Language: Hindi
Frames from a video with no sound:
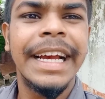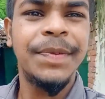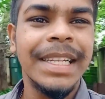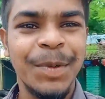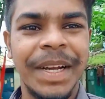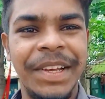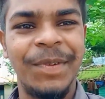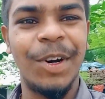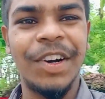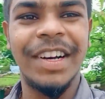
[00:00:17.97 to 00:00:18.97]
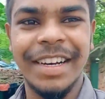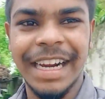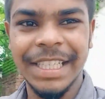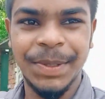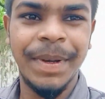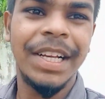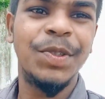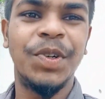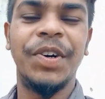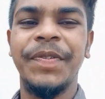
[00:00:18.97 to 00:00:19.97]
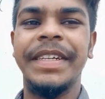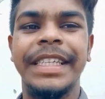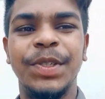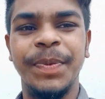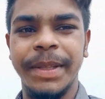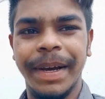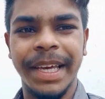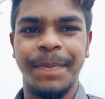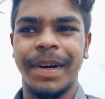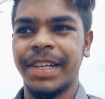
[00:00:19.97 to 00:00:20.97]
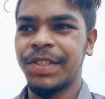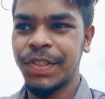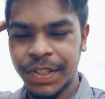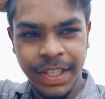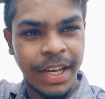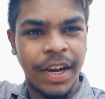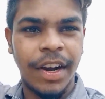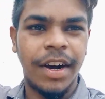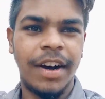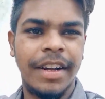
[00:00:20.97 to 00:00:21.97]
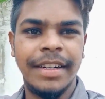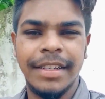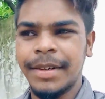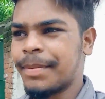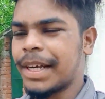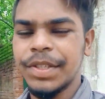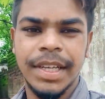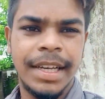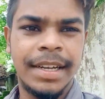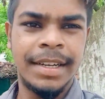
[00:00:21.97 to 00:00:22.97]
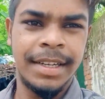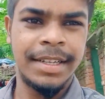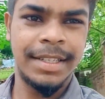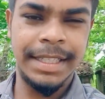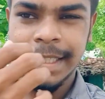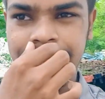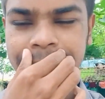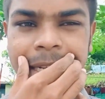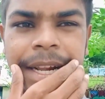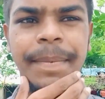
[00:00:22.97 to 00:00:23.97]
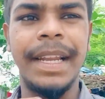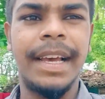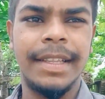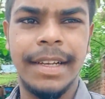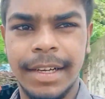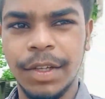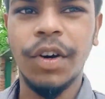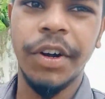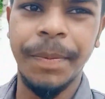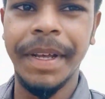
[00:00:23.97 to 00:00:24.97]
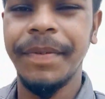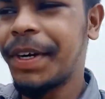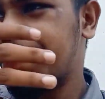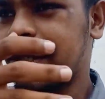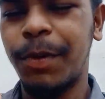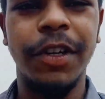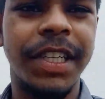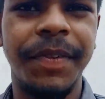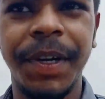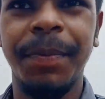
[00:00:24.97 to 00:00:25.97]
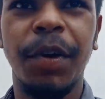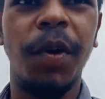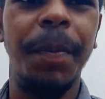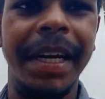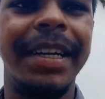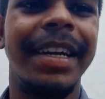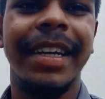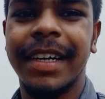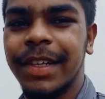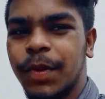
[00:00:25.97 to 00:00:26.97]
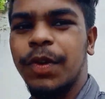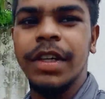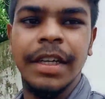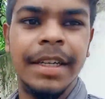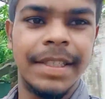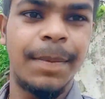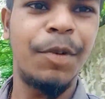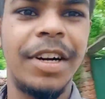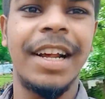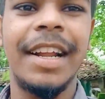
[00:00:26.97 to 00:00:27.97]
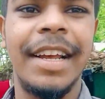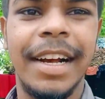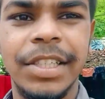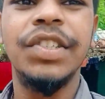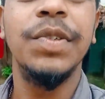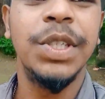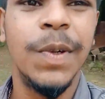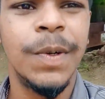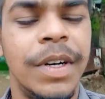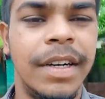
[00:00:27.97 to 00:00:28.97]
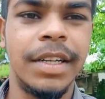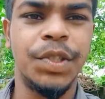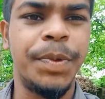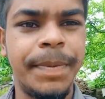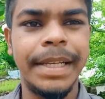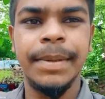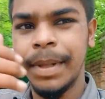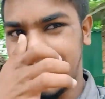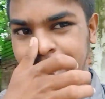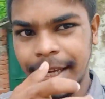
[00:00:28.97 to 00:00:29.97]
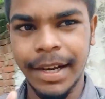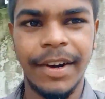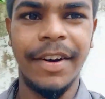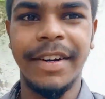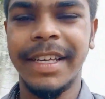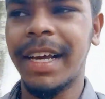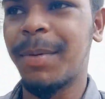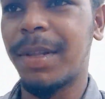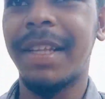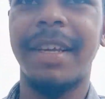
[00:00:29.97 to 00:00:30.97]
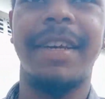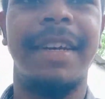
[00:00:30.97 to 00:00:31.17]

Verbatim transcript: तो ब्लॉग आज मैं आ चुका हूँ फिर से सुमित भाई के पास और मैं जो है आ, पर आया था और मेरे वीडियो में जो बहुत सारे वीडियो में कॉपी आ गया है तो सबको हटाना है आज तो चलो सुमित भाई से मिलते हैं और क्या बोलते हैं